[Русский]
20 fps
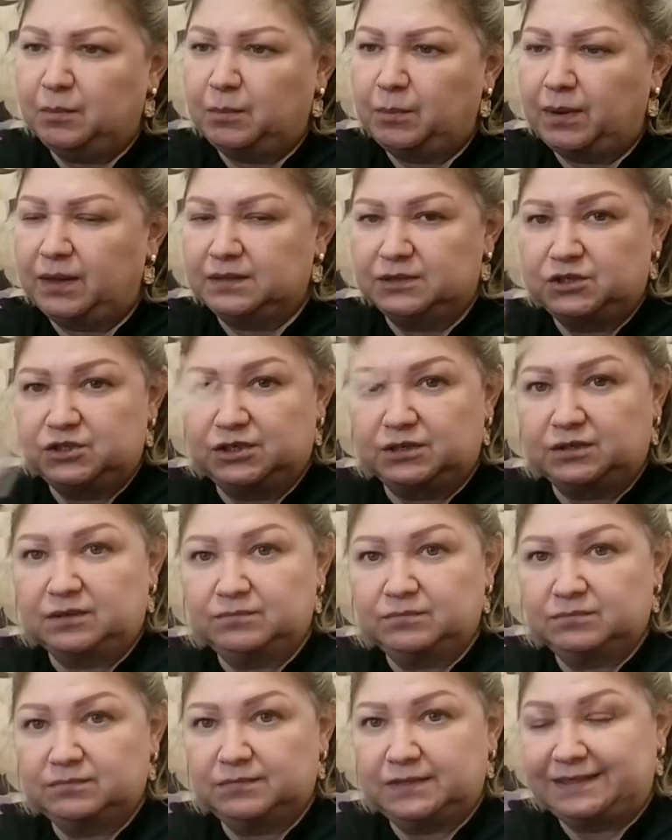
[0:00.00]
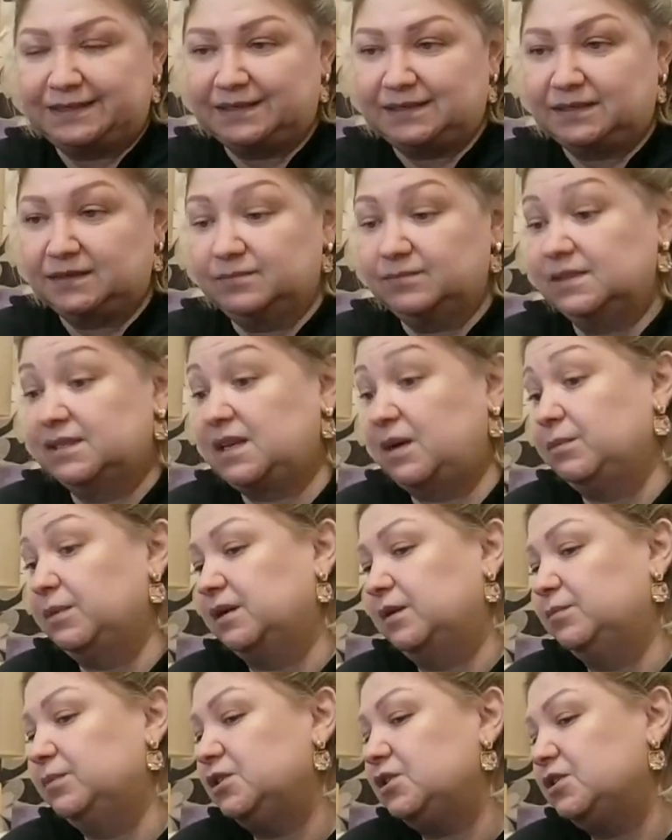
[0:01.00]
палочек таких
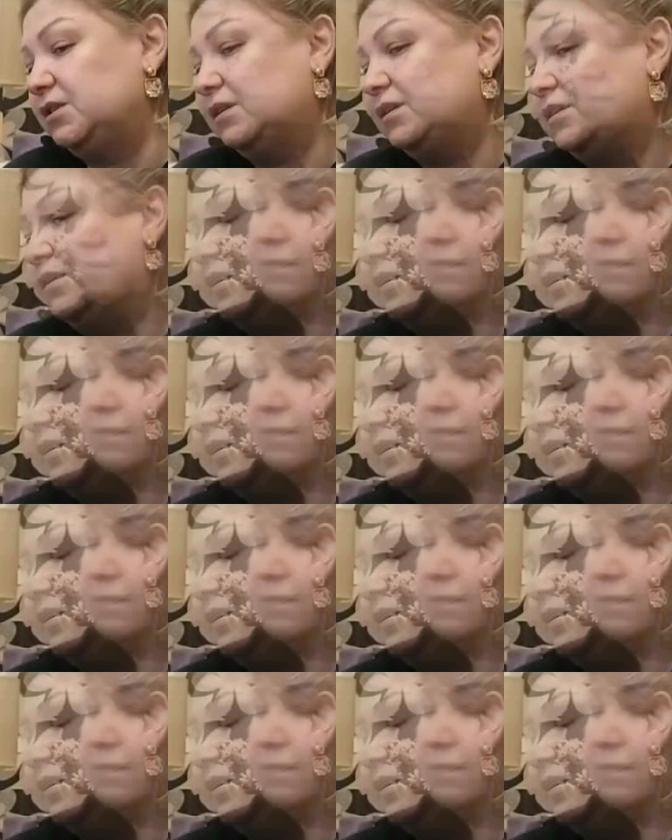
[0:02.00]
самых обычных.